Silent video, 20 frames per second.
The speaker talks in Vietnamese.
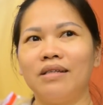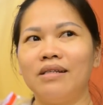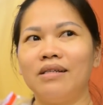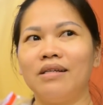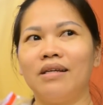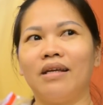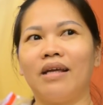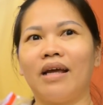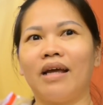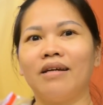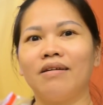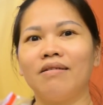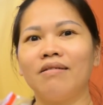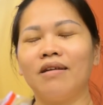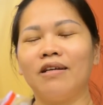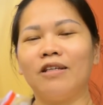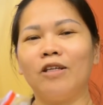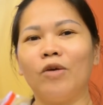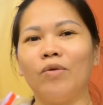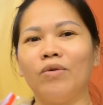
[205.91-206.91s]
Chính vì vậy
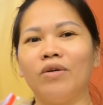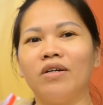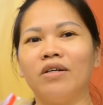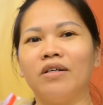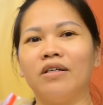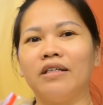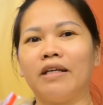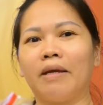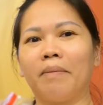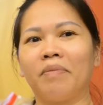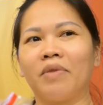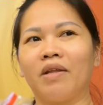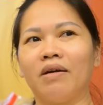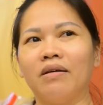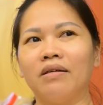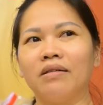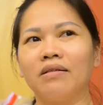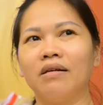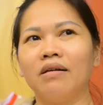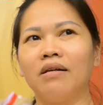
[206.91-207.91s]
rất là nhiều người nhầm
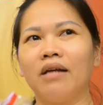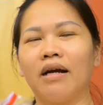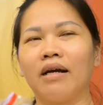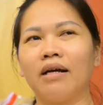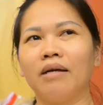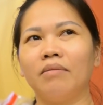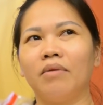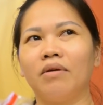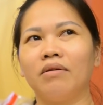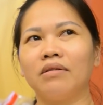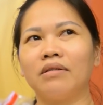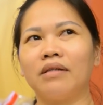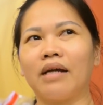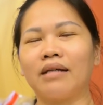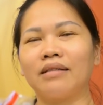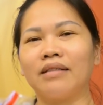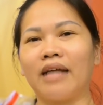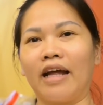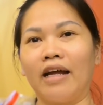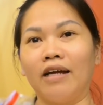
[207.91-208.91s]
tưởng nó là cái món
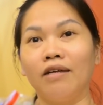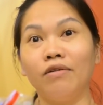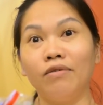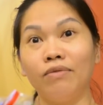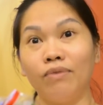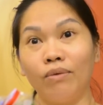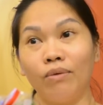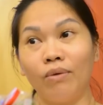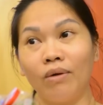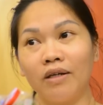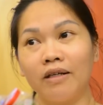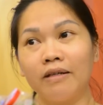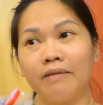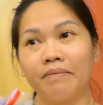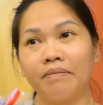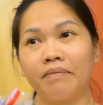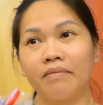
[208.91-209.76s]
đặc sản của Phú Quốc.